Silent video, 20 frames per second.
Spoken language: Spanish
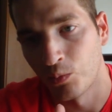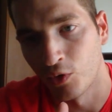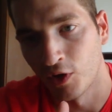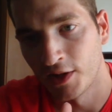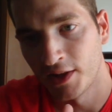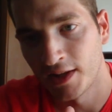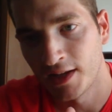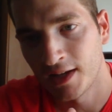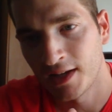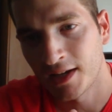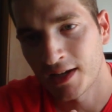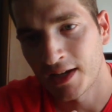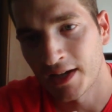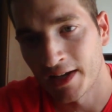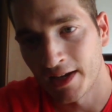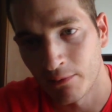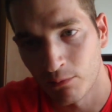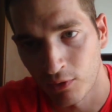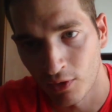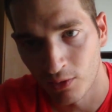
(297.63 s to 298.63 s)
Puede
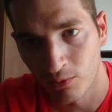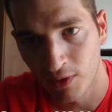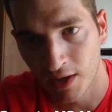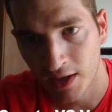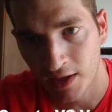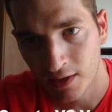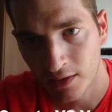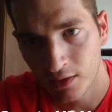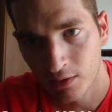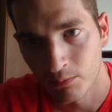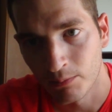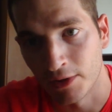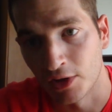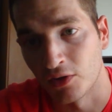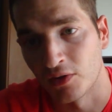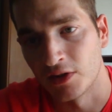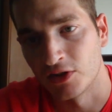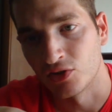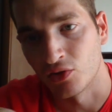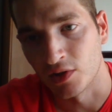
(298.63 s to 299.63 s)
querer volver,
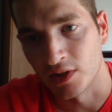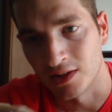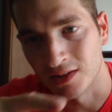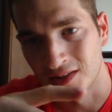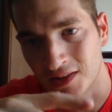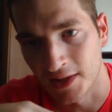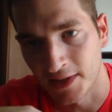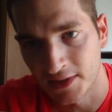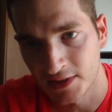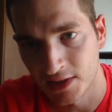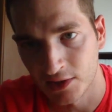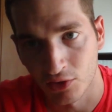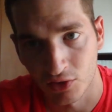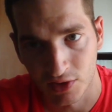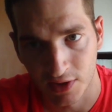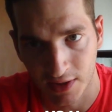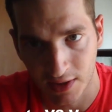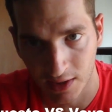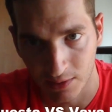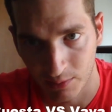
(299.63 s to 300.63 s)
pero desorientarse y
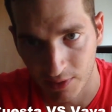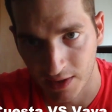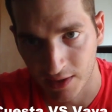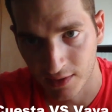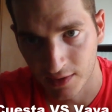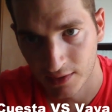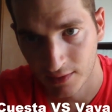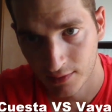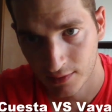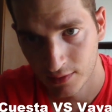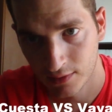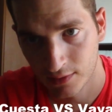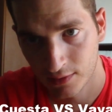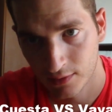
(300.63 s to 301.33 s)
no ser capaz.